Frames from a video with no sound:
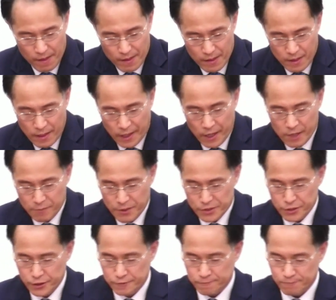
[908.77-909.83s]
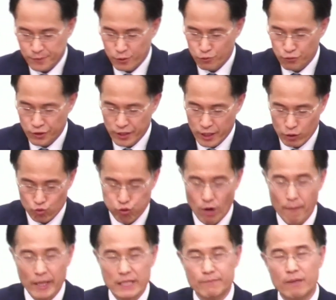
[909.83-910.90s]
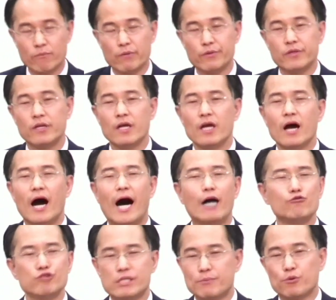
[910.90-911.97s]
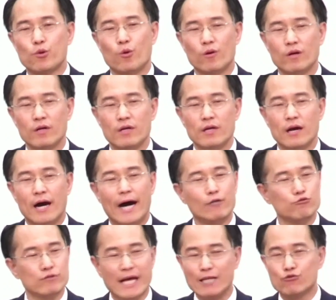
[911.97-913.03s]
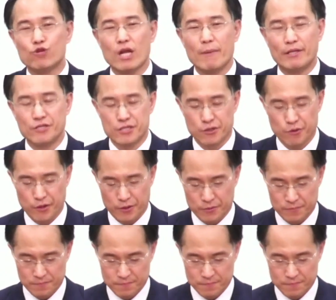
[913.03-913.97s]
하나님께서는 우리가 구원받는 방법을 아주 쉽고 아주 단순하게 만드신 거예요.